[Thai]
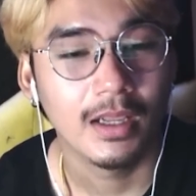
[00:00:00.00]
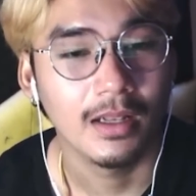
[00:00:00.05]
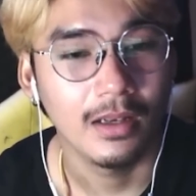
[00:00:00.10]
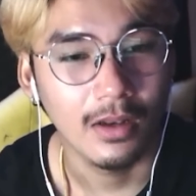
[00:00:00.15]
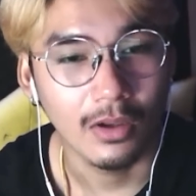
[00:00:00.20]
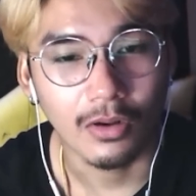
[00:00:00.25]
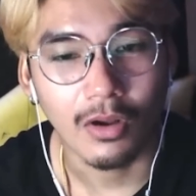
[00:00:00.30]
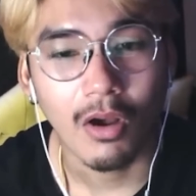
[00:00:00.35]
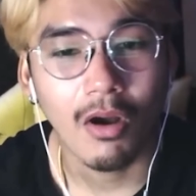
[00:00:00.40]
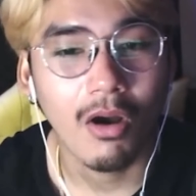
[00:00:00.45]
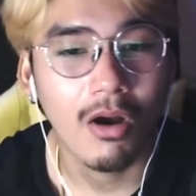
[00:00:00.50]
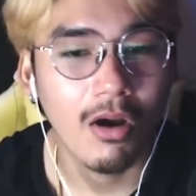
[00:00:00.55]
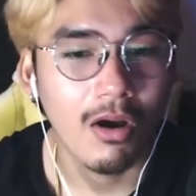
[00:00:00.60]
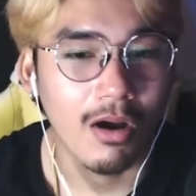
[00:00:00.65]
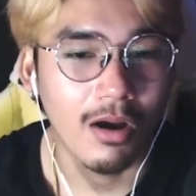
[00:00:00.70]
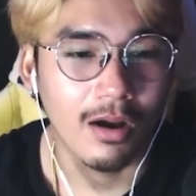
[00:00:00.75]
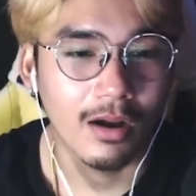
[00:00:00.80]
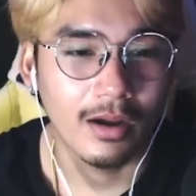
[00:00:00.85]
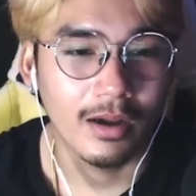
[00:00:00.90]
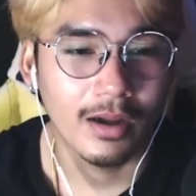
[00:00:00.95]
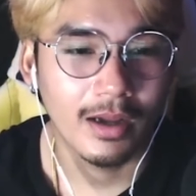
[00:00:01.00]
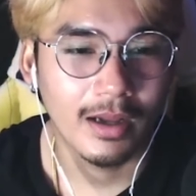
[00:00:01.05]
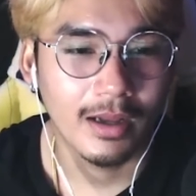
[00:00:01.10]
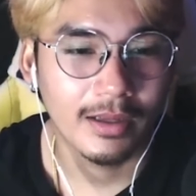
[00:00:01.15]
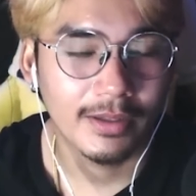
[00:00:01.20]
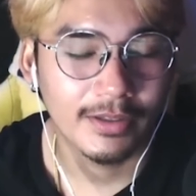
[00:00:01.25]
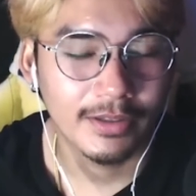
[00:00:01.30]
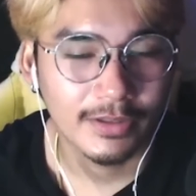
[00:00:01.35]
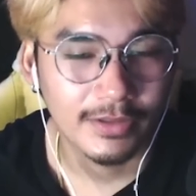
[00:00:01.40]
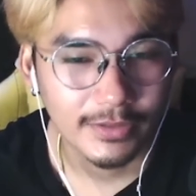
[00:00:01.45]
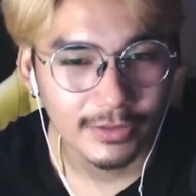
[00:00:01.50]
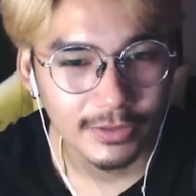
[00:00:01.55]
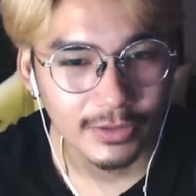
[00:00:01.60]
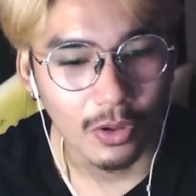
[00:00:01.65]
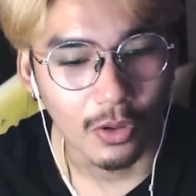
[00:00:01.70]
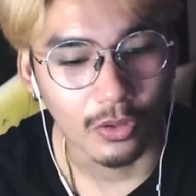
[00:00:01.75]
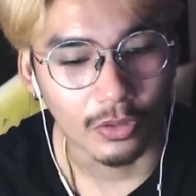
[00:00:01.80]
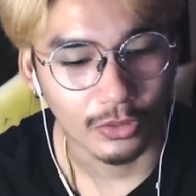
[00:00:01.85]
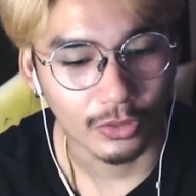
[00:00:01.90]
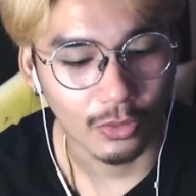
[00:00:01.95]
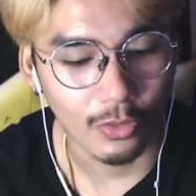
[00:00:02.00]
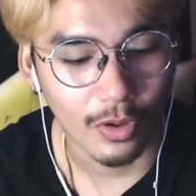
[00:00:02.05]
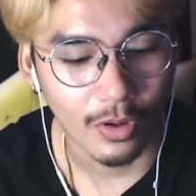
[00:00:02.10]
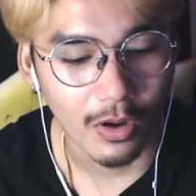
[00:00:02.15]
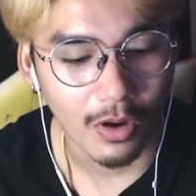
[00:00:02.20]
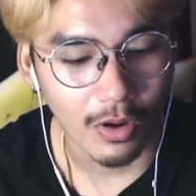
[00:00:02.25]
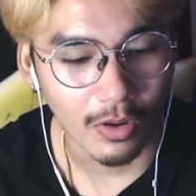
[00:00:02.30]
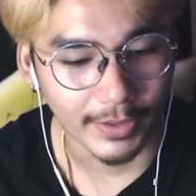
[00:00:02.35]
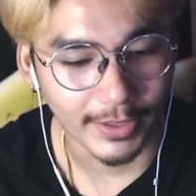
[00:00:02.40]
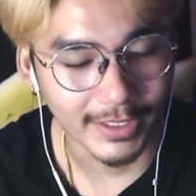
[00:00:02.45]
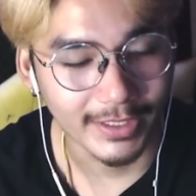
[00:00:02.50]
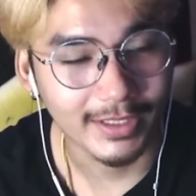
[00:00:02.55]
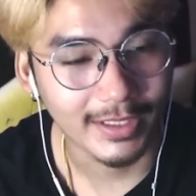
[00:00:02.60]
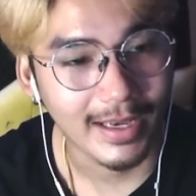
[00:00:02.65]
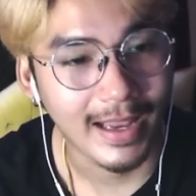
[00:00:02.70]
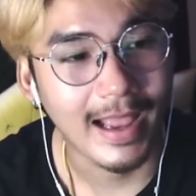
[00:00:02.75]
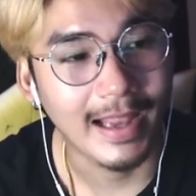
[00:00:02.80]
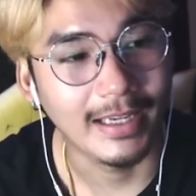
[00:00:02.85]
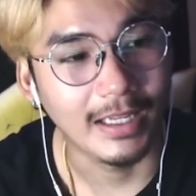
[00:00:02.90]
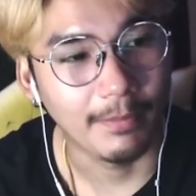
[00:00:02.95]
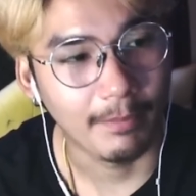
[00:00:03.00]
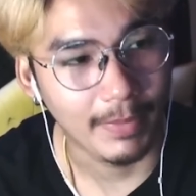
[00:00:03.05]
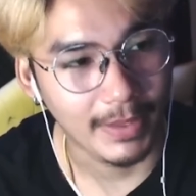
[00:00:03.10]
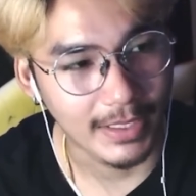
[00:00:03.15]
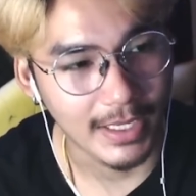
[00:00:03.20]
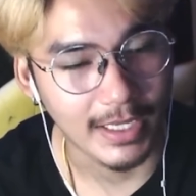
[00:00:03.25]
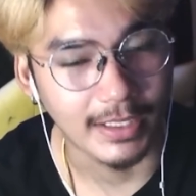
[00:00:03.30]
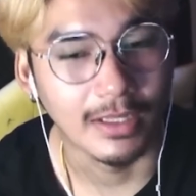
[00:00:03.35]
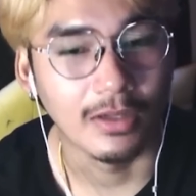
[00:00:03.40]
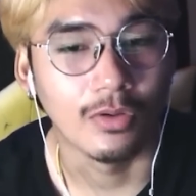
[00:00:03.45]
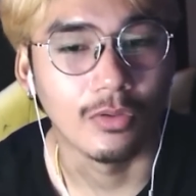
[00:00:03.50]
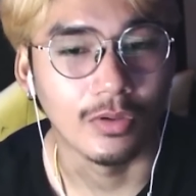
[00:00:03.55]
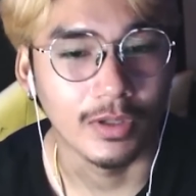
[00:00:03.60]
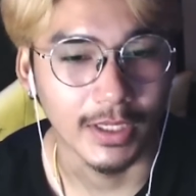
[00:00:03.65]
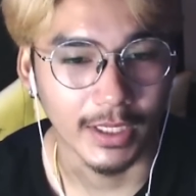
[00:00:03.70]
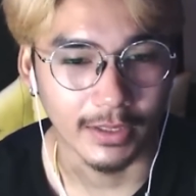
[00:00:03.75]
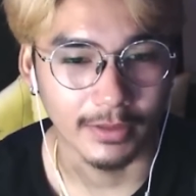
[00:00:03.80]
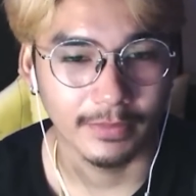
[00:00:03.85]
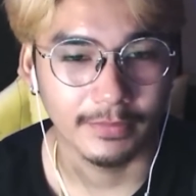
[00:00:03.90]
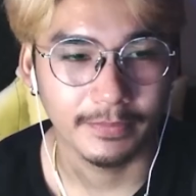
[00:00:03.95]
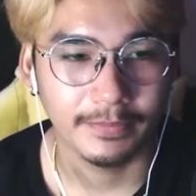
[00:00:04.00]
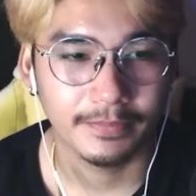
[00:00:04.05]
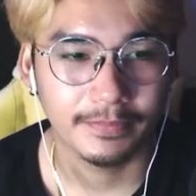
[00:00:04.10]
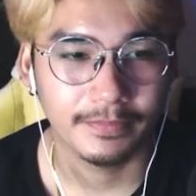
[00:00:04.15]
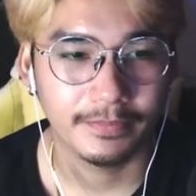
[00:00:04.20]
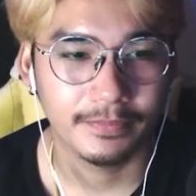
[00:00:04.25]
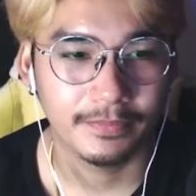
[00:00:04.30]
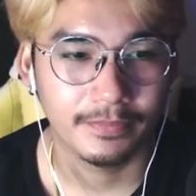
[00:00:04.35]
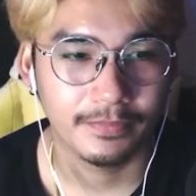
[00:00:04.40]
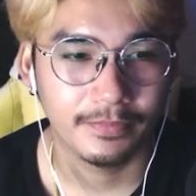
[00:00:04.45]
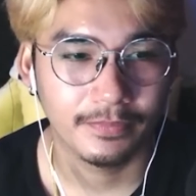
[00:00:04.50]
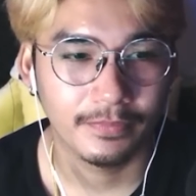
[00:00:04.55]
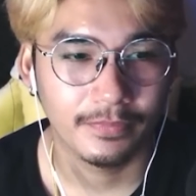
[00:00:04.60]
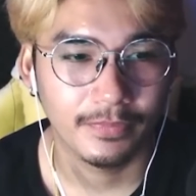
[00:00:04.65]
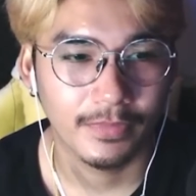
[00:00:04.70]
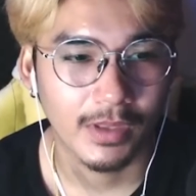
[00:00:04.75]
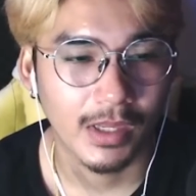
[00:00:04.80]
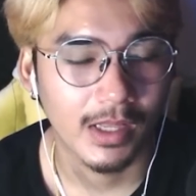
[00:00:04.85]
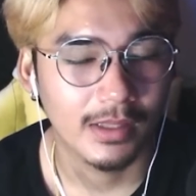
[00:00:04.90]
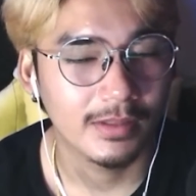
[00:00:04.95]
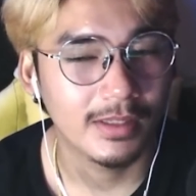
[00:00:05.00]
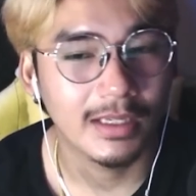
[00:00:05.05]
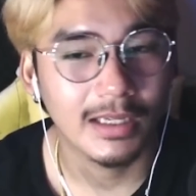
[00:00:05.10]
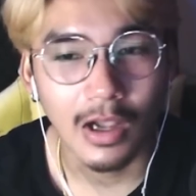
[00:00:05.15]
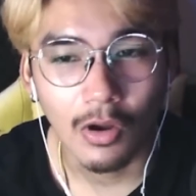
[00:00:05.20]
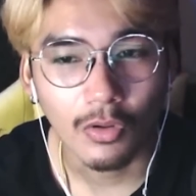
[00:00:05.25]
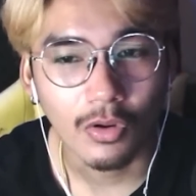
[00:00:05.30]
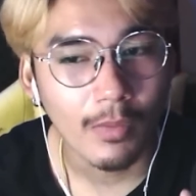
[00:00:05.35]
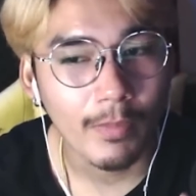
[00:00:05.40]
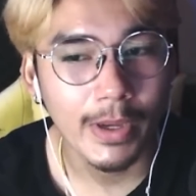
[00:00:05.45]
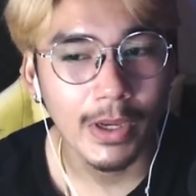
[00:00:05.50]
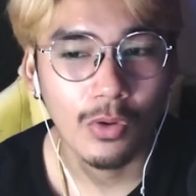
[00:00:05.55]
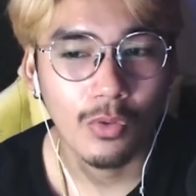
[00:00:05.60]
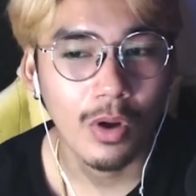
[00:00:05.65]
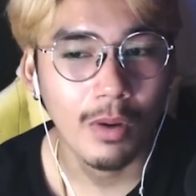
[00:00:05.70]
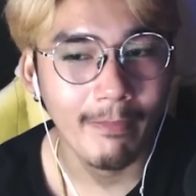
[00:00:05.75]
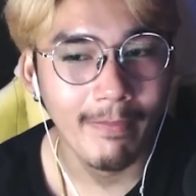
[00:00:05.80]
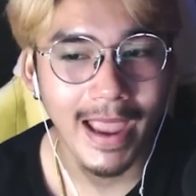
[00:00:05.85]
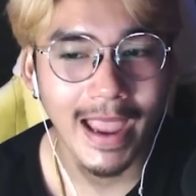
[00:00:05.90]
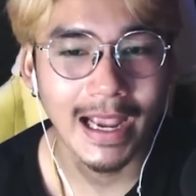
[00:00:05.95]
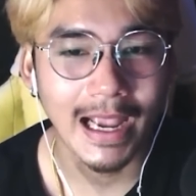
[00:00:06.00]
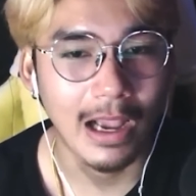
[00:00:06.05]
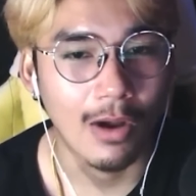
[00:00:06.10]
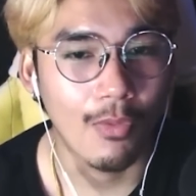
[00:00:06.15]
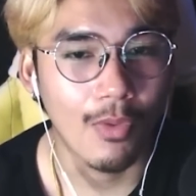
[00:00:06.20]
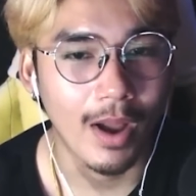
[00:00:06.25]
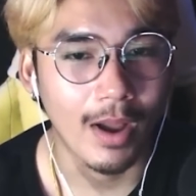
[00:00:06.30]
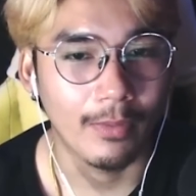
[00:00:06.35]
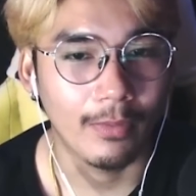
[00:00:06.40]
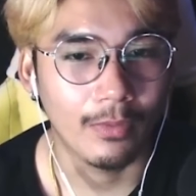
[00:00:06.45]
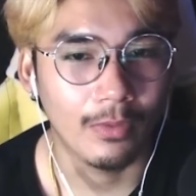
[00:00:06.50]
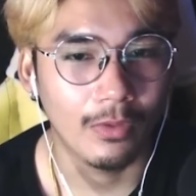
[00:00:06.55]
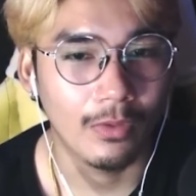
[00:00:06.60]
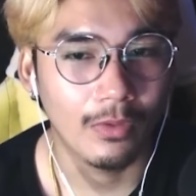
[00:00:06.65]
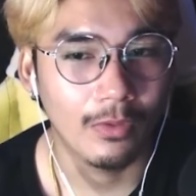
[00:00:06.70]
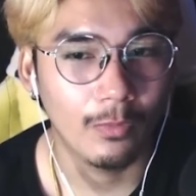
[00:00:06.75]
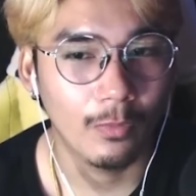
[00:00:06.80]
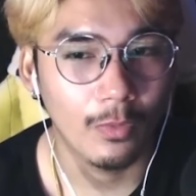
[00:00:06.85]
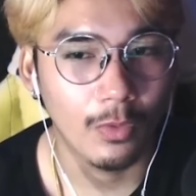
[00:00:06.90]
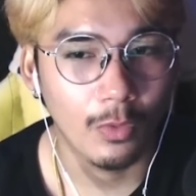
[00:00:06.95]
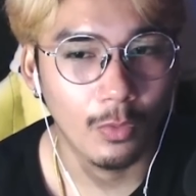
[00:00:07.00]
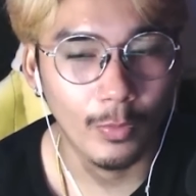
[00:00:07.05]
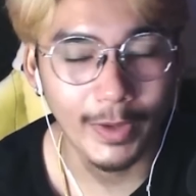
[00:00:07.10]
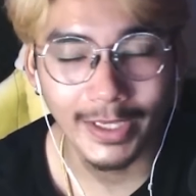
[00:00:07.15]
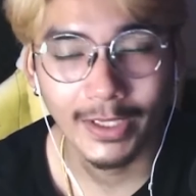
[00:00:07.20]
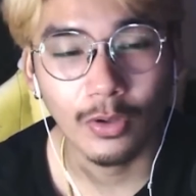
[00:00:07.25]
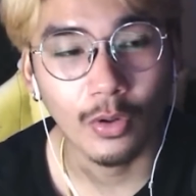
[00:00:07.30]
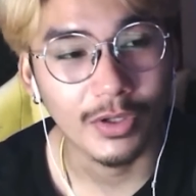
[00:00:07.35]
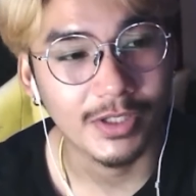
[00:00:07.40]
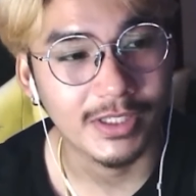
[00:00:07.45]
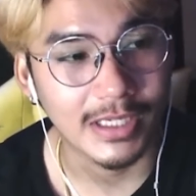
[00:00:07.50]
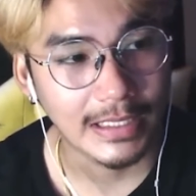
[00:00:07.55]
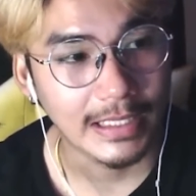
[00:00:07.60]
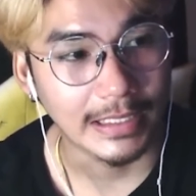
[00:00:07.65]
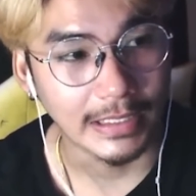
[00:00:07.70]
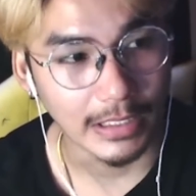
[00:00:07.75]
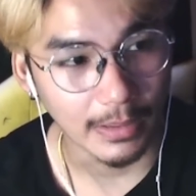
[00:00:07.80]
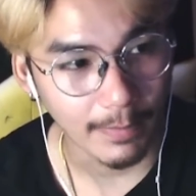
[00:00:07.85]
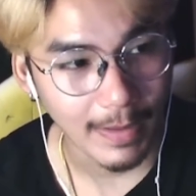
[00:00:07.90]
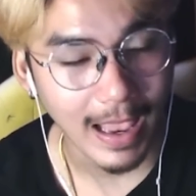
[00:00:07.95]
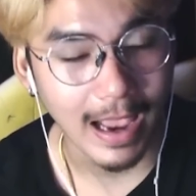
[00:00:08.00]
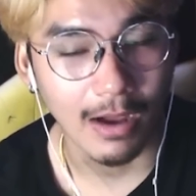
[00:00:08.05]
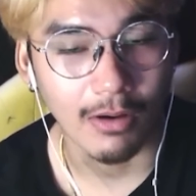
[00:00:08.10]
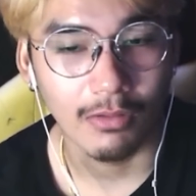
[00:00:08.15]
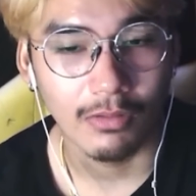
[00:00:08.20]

แล้วก็ส่งตัวของคริสติน่าเนี่ยไปเรียนในโรงเรียนซึ่งเขาก็ไม่รู้ว่าแม่เขาอะวิกลจริตหรือเปล่า